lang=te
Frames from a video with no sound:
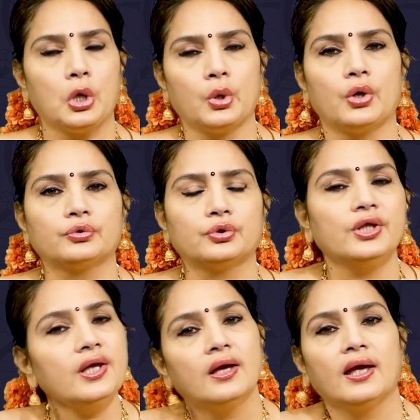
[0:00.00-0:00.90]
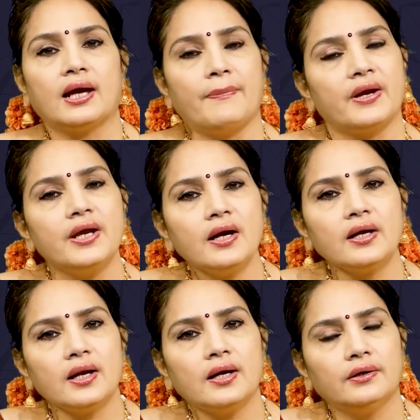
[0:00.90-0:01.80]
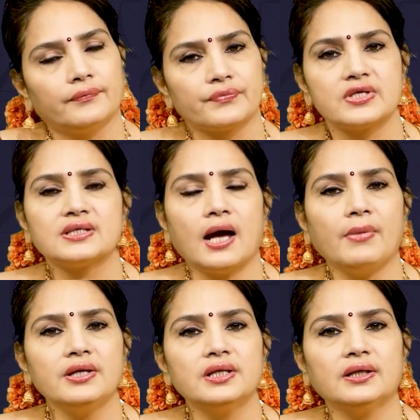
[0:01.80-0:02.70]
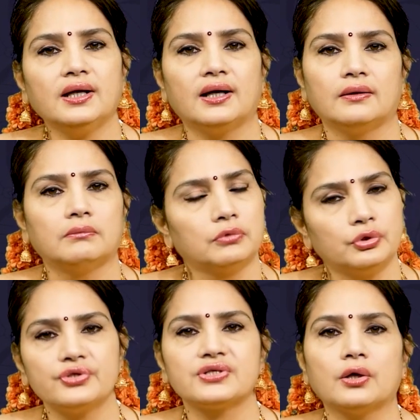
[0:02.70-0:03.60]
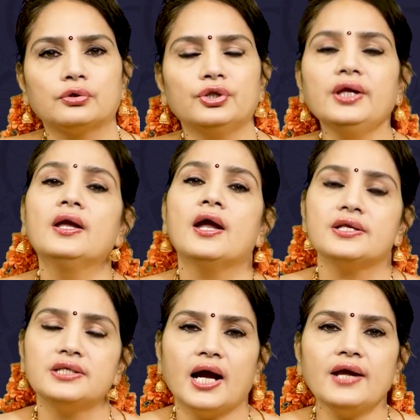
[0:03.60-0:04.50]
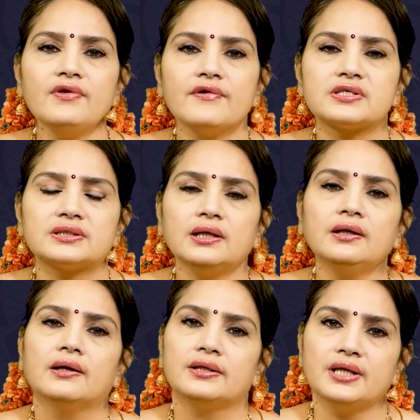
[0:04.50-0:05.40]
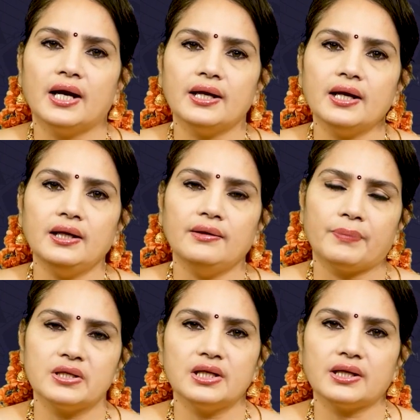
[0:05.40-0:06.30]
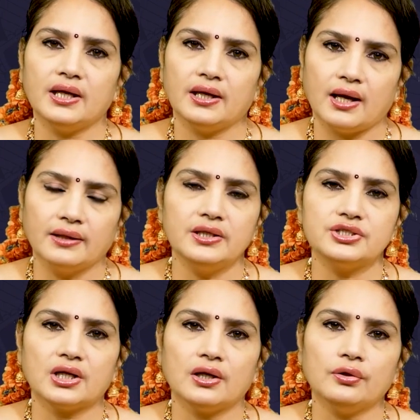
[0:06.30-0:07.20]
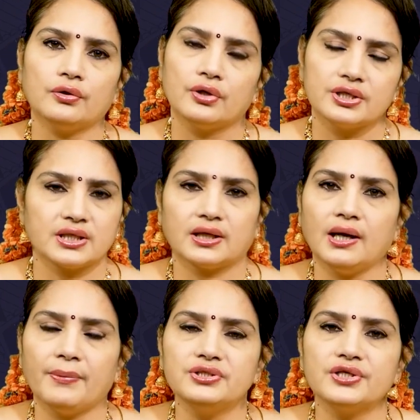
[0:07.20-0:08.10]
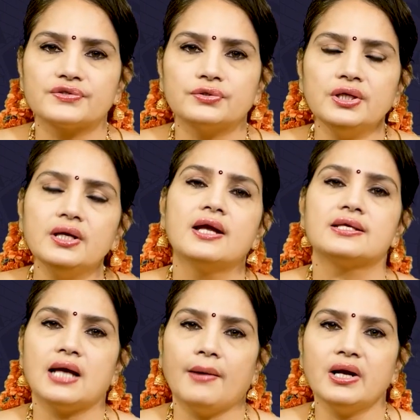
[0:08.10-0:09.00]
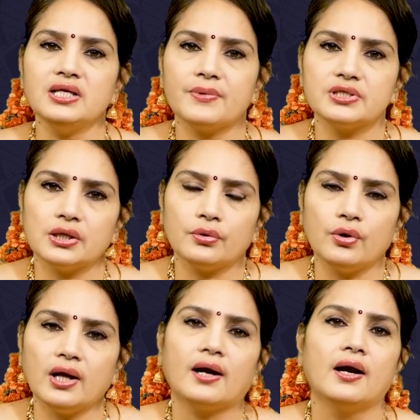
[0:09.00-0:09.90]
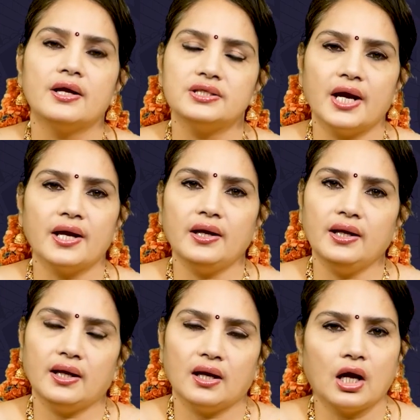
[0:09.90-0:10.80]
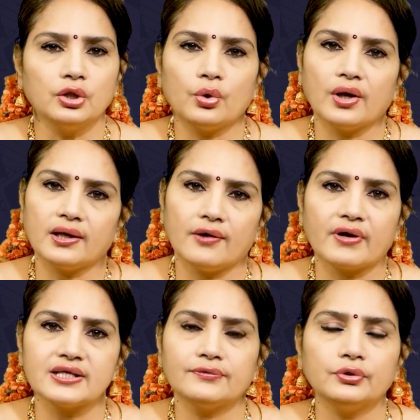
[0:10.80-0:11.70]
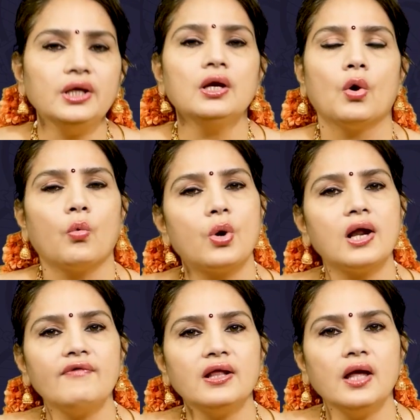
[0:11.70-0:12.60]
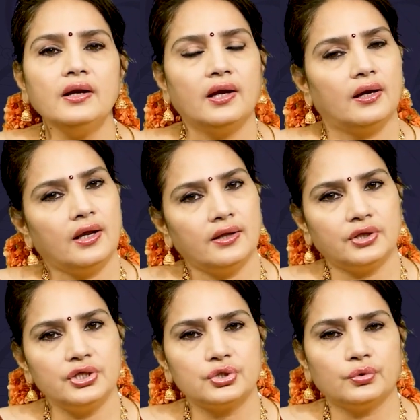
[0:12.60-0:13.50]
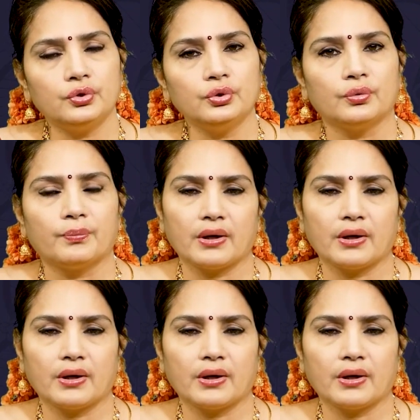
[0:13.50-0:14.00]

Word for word: లోనవుతుంది ఇక పర్యాటక రంగం సామాన్యంగా ముందుకు సాగుతుంది న్యాయ వ్యవస్థ న్యాయాన్ని ప్రజలకి అందించడంలో చక్కగా పనిచేస్తుంది సామాన్య ప్రజలకు కూడా న్యాయాన్ని అందుకోవడానికి అవకాశం ఉంది ఉగ్రవాదాన్ని నియంత్రించుకుంటూ